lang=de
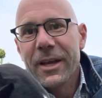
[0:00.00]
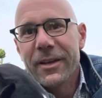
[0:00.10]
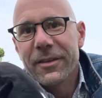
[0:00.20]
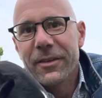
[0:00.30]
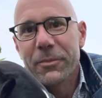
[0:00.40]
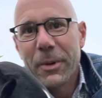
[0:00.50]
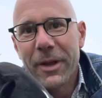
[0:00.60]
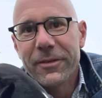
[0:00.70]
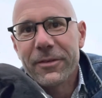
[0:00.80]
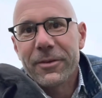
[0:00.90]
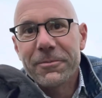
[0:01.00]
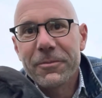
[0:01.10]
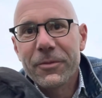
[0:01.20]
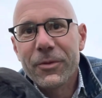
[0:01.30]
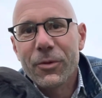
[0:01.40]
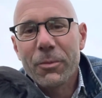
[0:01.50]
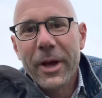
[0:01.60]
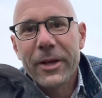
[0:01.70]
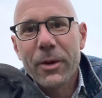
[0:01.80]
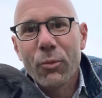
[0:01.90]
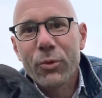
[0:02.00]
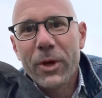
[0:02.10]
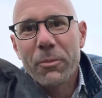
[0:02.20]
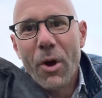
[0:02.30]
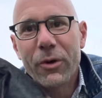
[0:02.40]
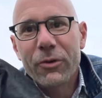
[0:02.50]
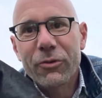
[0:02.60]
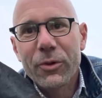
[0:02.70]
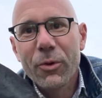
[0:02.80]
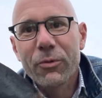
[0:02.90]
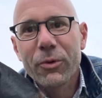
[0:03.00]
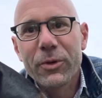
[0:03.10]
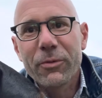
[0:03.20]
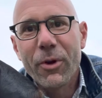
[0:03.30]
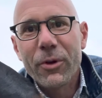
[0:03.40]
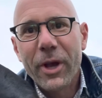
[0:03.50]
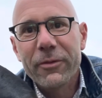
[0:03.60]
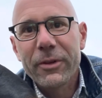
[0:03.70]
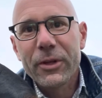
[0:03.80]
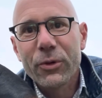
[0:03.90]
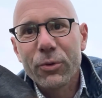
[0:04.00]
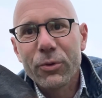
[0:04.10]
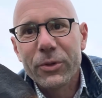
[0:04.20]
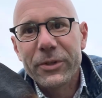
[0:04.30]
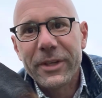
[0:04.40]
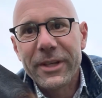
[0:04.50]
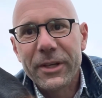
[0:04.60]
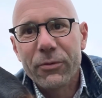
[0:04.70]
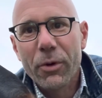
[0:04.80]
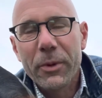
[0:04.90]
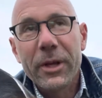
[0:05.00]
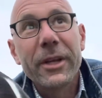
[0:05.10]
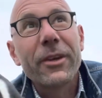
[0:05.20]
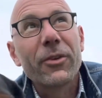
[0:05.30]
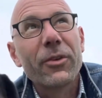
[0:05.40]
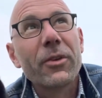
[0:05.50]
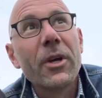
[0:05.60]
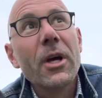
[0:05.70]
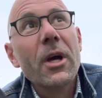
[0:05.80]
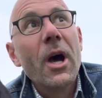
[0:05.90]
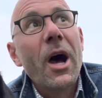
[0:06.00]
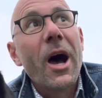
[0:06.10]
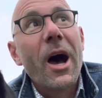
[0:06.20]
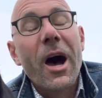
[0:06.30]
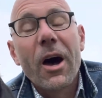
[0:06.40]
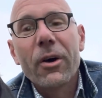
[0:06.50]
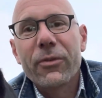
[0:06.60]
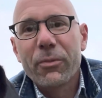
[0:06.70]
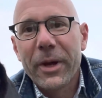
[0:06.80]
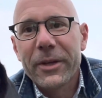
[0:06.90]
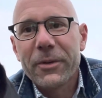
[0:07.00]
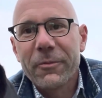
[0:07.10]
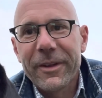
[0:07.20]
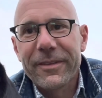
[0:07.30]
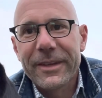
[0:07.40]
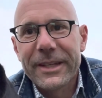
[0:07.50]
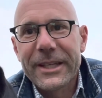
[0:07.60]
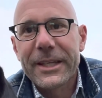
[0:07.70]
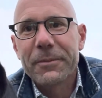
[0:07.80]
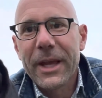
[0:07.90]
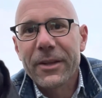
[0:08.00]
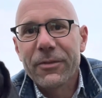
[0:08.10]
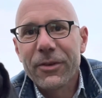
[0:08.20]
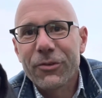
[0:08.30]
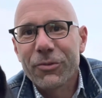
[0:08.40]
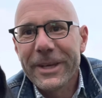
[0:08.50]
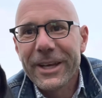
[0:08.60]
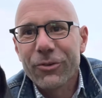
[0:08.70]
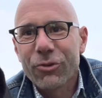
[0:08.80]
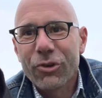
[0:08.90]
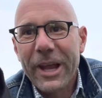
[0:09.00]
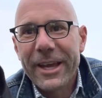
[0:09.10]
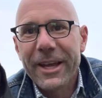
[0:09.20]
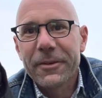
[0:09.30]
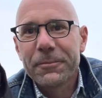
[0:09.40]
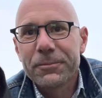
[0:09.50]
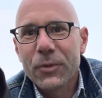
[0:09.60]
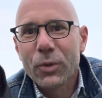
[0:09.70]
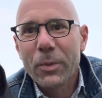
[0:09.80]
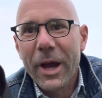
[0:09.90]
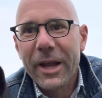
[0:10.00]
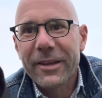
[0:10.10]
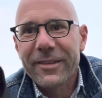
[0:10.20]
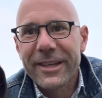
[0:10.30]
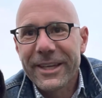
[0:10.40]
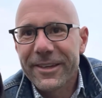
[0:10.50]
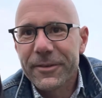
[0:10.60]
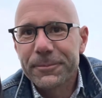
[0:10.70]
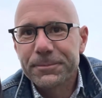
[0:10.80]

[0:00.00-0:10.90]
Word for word: Das passt zu meiner Montagmorgenstimmung, wo die Woche noch ein wenig undurchdringlich vor mir liegt und auch zu manchem, was sich etwas schwer und schleiern über alles legt.